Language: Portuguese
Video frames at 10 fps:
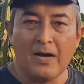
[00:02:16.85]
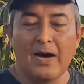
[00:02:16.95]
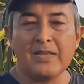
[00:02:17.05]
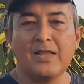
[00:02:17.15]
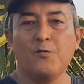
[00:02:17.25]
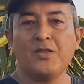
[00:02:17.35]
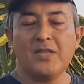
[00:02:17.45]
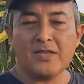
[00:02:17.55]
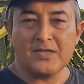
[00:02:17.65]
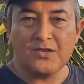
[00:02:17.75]
até
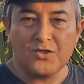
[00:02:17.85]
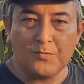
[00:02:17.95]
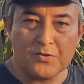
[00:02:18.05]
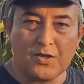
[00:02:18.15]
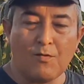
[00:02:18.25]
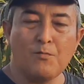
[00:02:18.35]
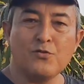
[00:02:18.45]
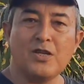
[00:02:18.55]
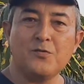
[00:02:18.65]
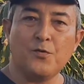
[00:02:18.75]
80 centímetros, é uma
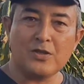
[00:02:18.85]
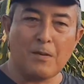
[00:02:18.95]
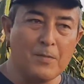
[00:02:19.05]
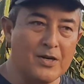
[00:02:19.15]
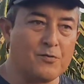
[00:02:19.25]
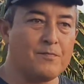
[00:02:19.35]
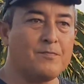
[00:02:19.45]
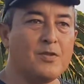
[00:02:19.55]
muda de bom tamanho.